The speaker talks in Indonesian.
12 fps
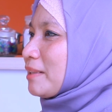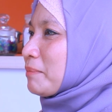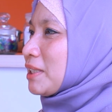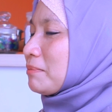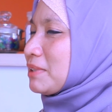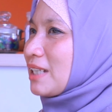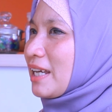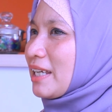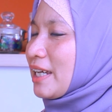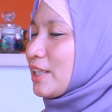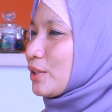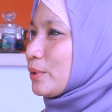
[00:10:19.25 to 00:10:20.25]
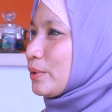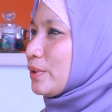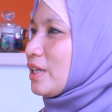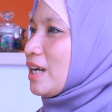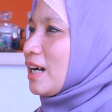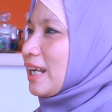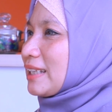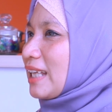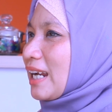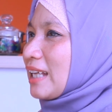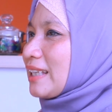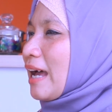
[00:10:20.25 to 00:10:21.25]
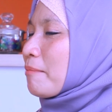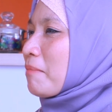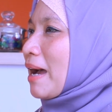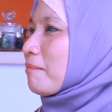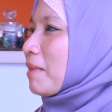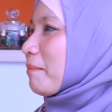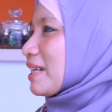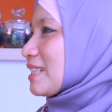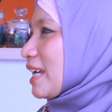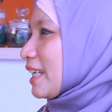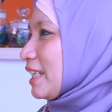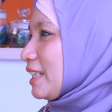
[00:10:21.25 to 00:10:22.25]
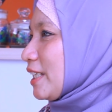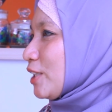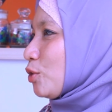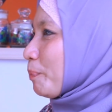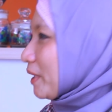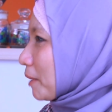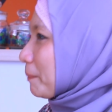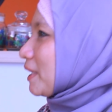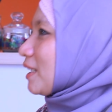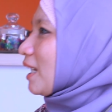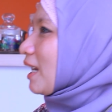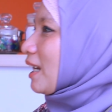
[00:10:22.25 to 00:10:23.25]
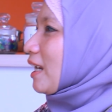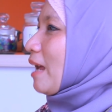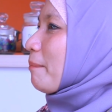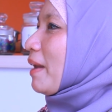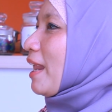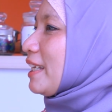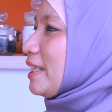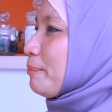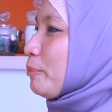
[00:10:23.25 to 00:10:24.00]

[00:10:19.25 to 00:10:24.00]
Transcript: Teman-teman saya itu rata-rata emak-emak masa kini itu pinter-pinter, apalagi